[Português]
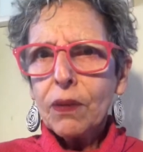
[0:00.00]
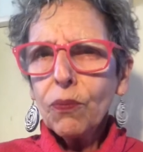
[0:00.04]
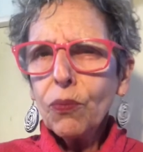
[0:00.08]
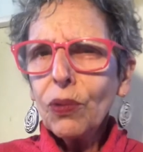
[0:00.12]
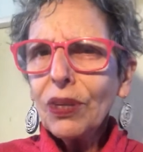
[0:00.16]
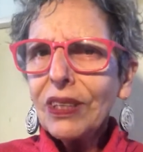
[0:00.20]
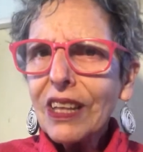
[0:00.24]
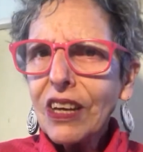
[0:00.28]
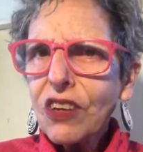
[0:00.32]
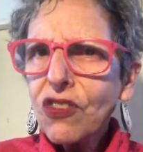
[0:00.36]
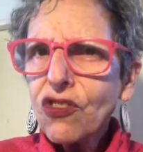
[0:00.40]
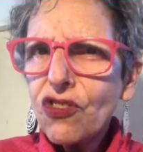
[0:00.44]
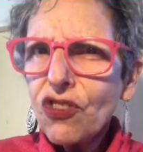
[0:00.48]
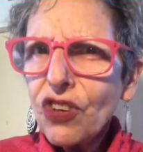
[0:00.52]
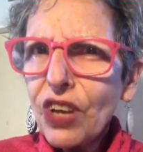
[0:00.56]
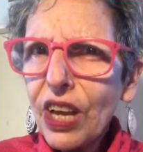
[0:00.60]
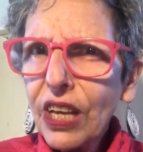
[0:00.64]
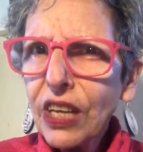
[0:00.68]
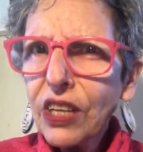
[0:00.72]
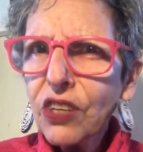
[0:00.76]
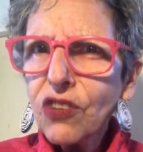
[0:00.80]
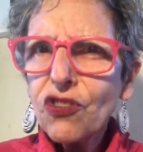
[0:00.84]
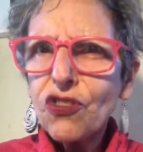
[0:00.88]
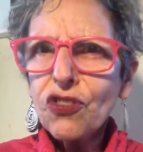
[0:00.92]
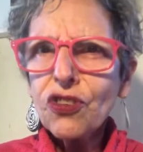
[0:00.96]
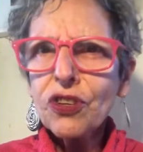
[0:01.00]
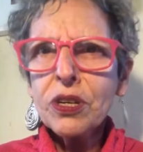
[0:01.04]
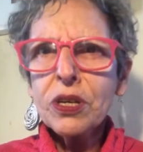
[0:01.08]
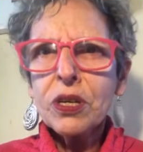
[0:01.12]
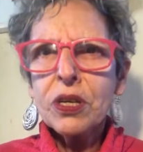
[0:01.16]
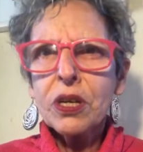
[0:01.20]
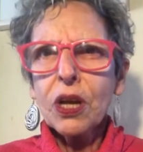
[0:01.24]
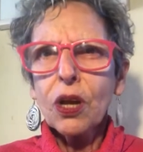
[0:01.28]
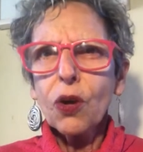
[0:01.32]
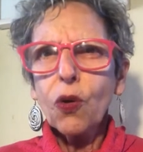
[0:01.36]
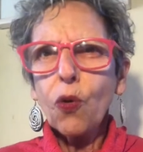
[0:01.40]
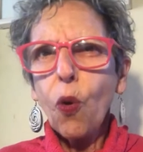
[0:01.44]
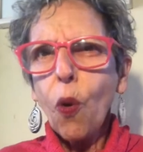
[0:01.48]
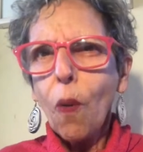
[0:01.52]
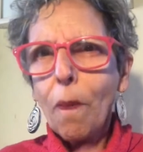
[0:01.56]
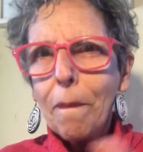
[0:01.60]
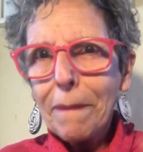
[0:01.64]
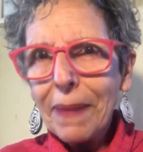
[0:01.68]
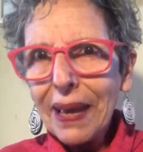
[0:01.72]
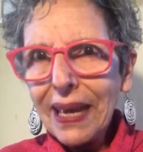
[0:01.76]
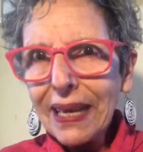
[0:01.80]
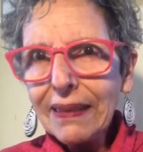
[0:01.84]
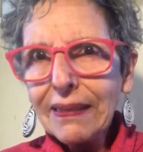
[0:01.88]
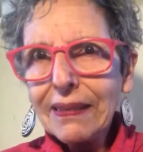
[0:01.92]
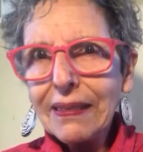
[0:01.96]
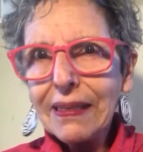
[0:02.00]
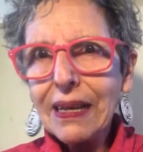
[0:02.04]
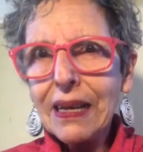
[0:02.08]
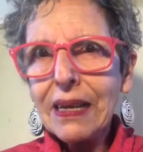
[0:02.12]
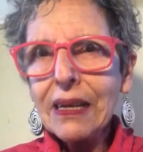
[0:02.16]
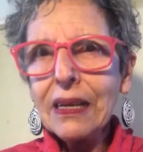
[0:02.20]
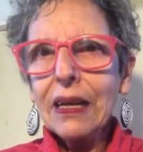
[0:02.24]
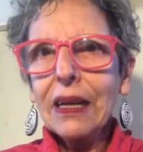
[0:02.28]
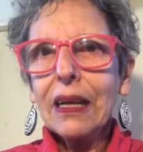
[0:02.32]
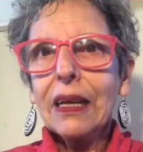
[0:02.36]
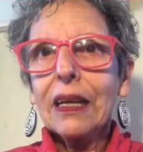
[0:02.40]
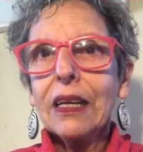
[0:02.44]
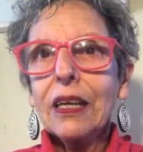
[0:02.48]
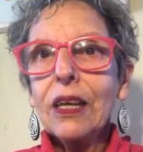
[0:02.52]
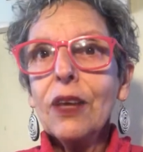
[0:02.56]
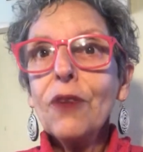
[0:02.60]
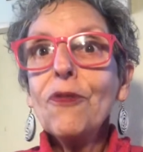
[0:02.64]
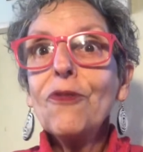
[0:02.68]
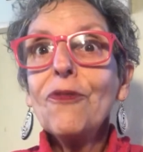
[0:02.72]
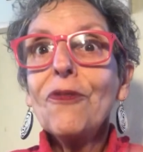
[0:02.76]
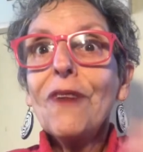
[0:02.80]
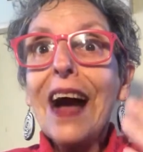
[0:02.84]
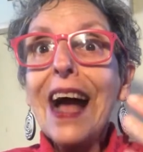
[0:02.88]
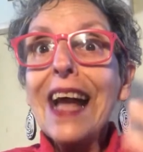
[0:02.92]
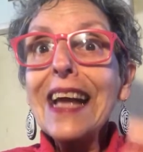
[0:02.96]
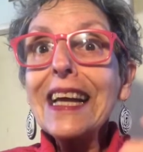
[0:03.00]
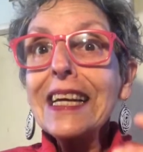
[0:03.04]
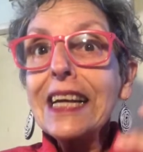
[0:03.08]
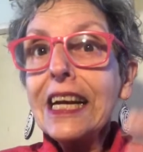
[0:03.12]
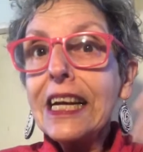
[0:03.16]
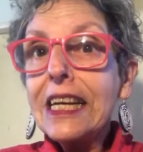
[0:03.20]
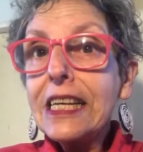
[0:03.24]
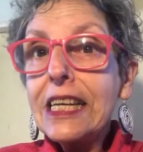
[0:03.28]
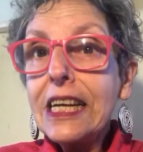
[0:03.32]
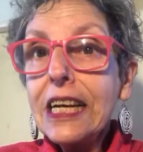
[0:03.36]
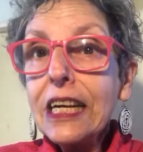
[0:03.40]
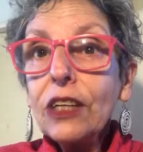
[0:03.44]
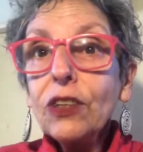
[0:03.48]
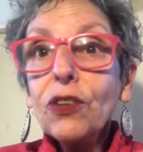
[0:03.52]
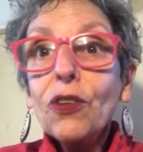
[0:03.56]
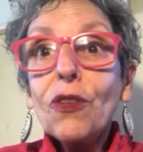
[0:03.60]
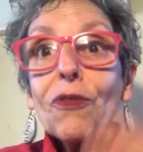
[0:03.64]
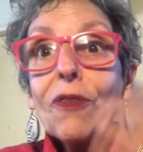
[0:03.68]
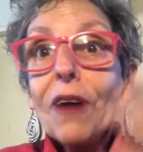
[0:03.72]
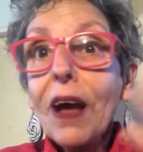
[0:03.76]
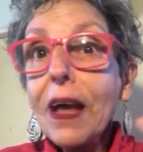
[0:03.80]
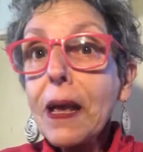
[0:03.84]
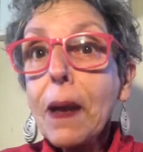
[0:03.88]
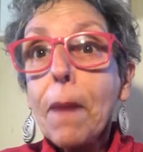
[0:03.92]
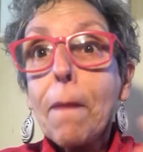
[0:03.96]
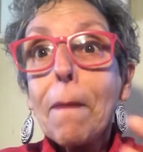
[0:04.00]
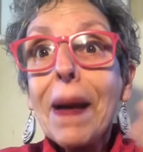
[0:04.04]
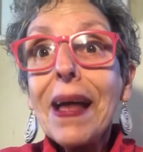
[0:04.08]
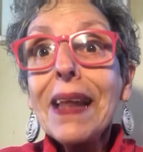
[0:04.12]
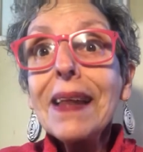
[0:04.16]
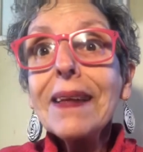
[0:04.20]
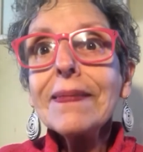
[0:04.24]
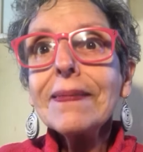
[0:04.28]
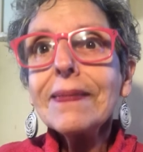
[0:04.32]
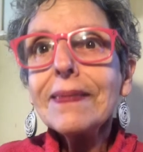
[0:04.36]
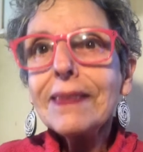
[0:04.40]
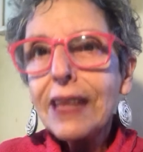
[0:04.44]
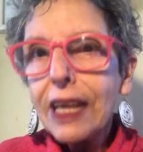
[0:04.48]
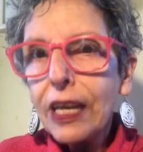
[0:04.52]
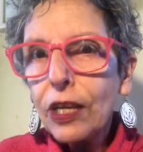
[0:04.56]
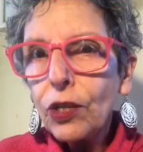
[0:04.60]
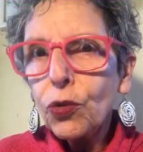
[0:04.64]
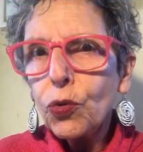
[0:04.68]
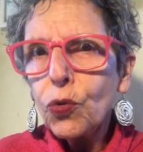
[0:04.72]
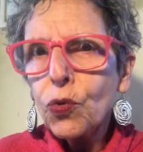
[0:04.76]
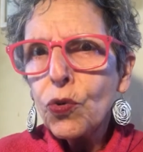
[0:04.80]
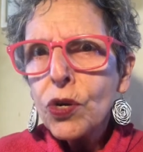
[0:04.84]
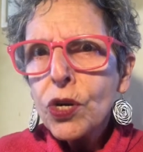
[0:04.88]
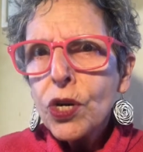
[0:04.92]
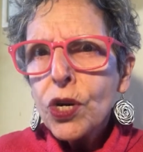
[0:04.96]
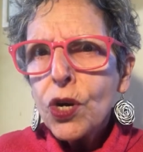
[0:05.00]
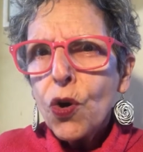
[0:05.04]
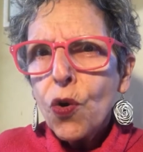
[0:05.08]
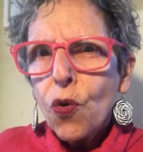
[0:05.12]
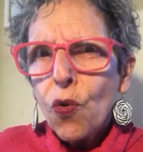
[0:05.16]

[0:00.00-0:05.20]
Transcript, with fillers: Muita gente comenta que vai ganhando e vai aparecendo